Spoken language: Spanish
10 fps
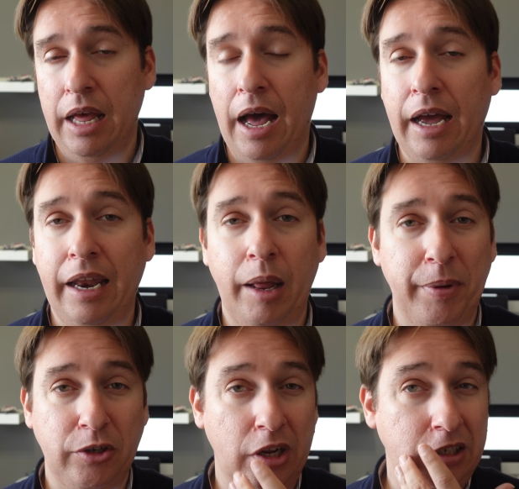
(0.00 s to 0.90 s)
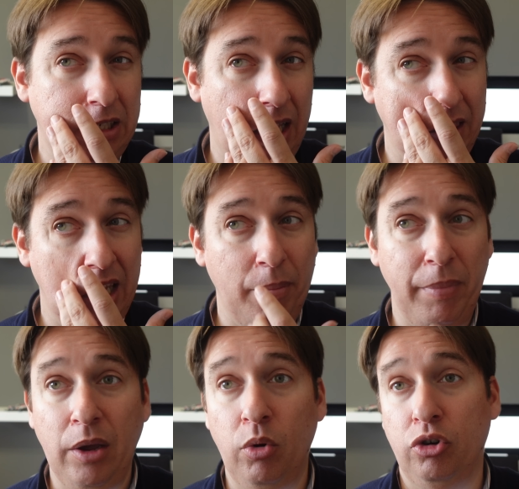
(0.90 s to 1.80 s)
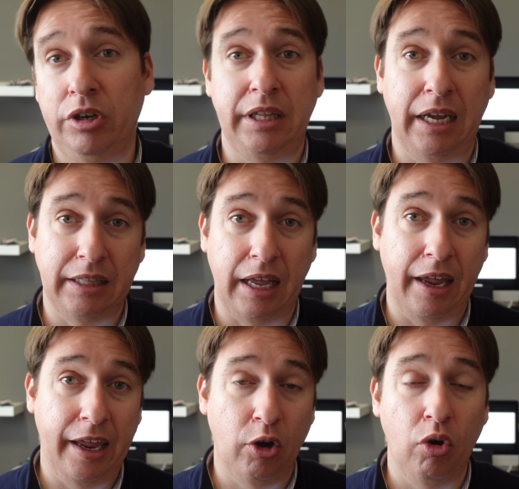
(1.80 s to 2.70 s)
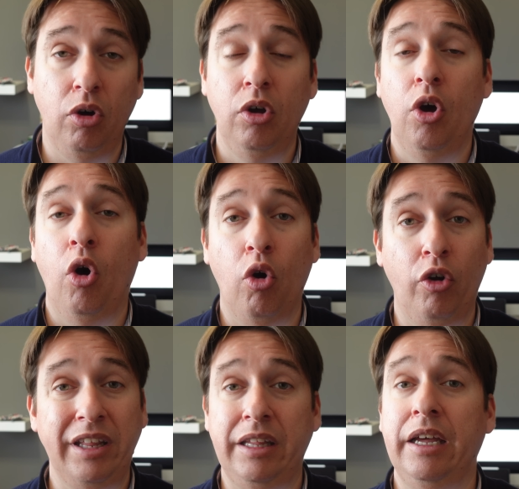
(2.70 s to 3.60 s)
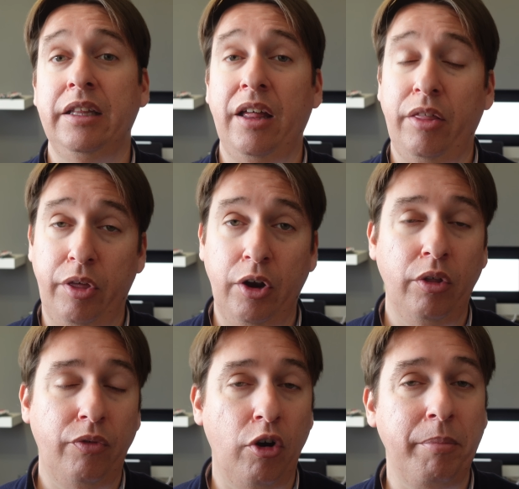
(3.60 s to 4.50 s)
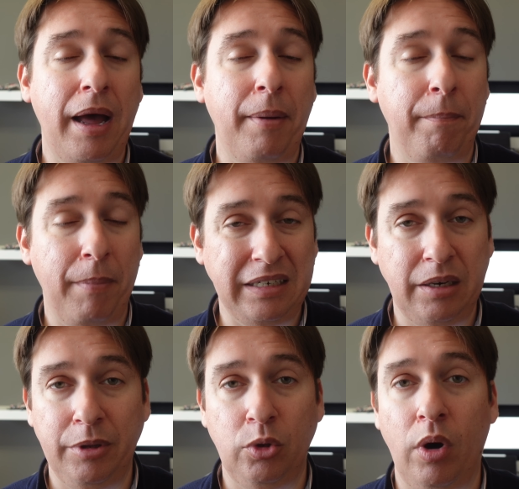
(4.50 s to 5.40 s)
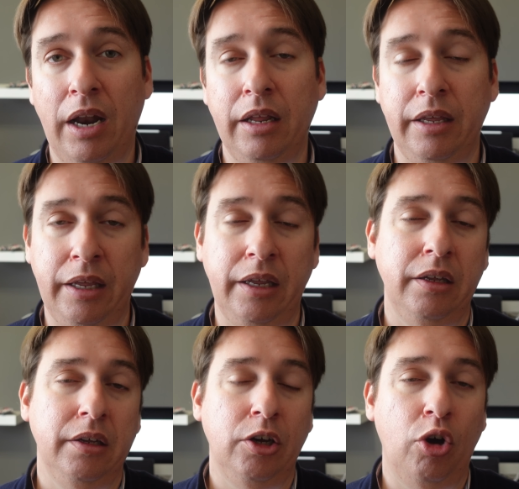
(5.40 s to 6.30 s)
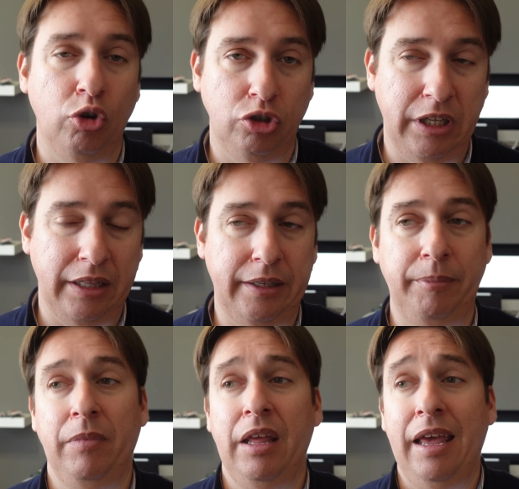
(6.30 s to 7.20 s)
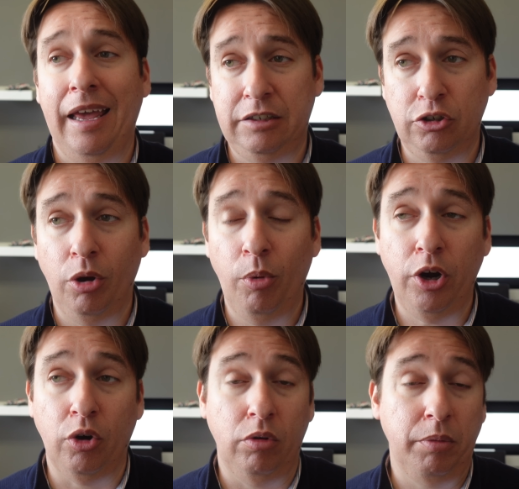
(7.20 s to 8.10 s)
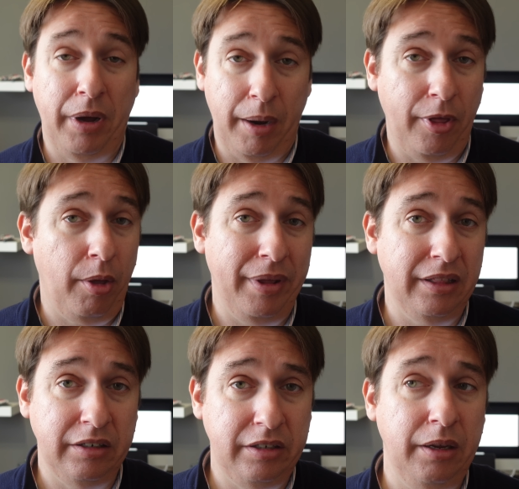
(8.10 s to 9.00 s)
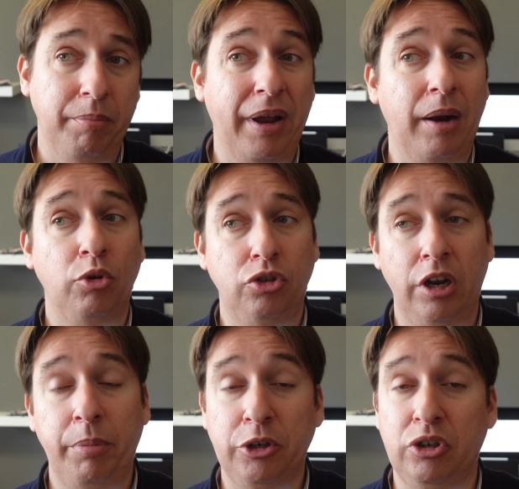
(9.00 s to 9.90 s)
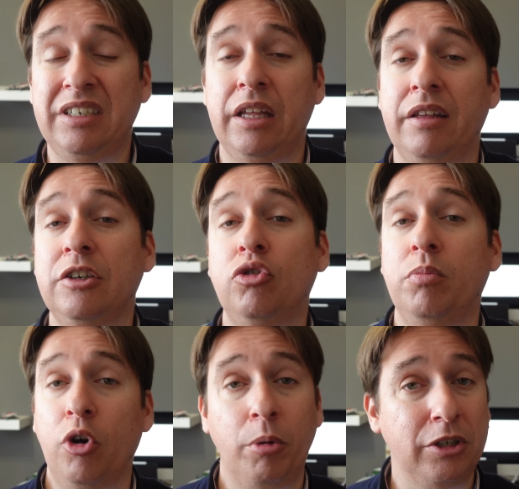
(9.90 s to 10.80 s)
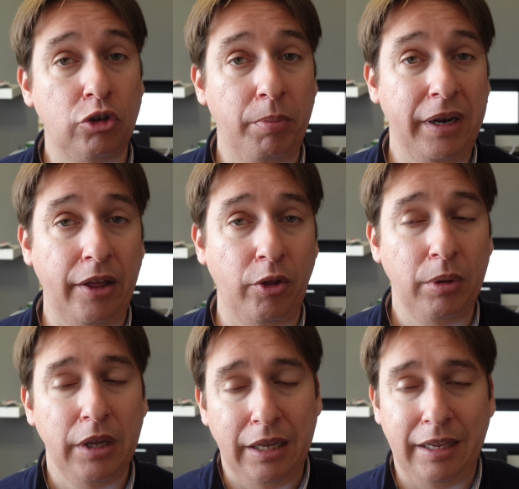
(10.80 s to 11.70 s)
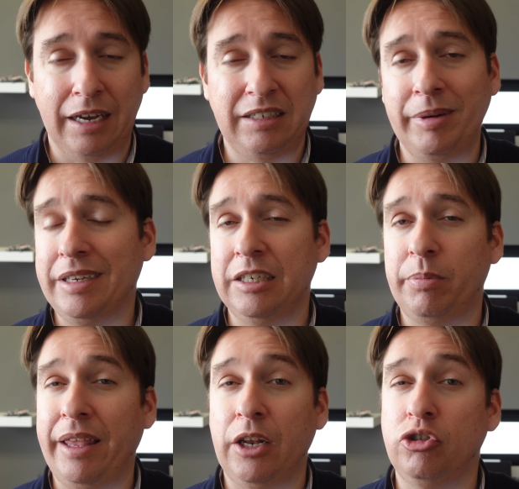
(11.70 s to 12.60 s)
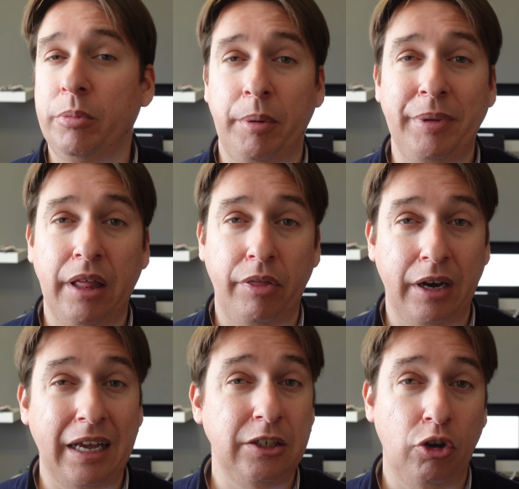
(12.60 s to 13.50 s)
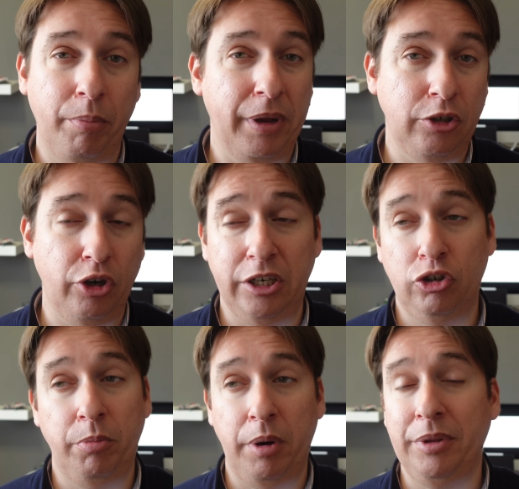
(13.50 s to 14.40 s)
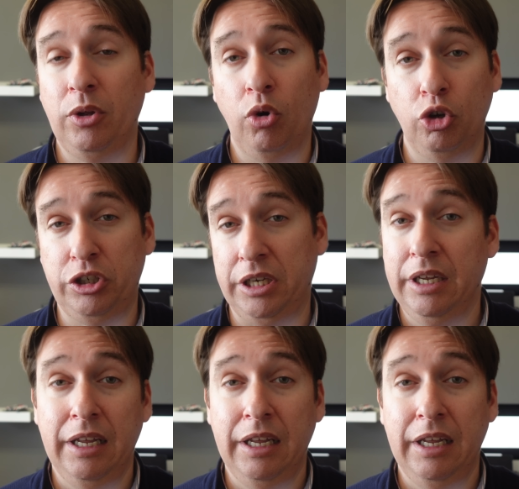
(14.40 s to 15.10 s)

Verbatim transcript: a que las personas se adquieran vehículos con etiqueta eco o con etiqueta cero de forma más habitual y constante. ¿Es esto bueno? Para medio ambiente sí, para el bolsillo de las personas quizás es un poco más complicado, ya que sabéis que en España no se permite hacer casi conversiones, no se permite un coche